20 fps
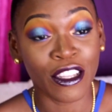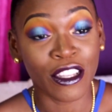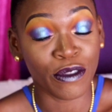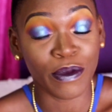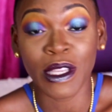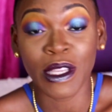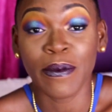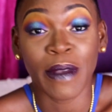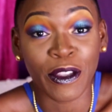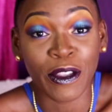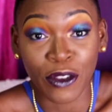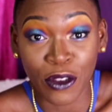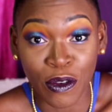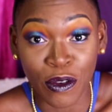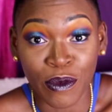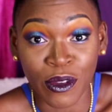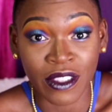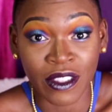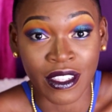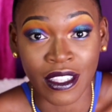N'oubliez pas de
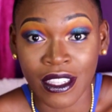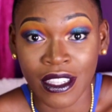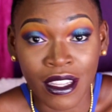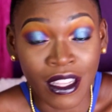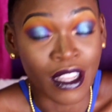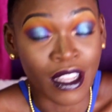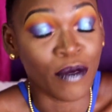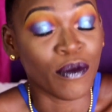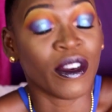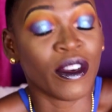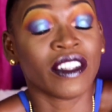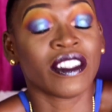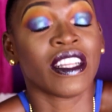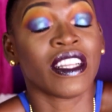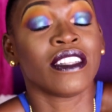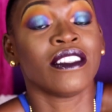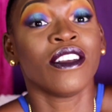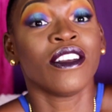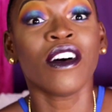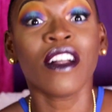commenter. Moi,
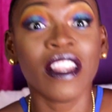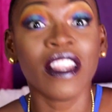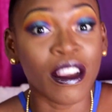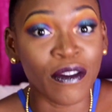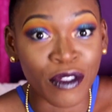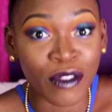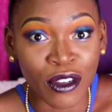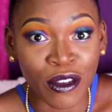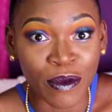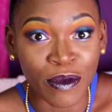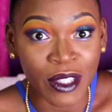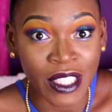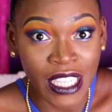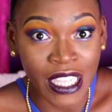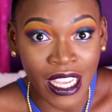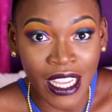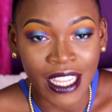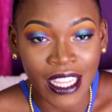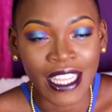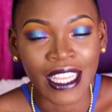j'adore lire vos
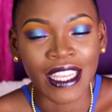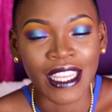commentaires.